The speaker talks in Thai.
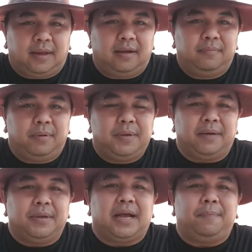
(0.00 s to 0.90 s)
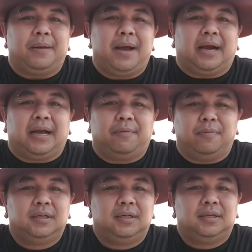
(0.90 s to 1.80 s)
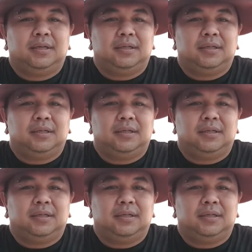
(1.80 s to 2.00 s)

นะเพื่อนๆมีใครเป็นบ้างนะครับ ผมเนาะ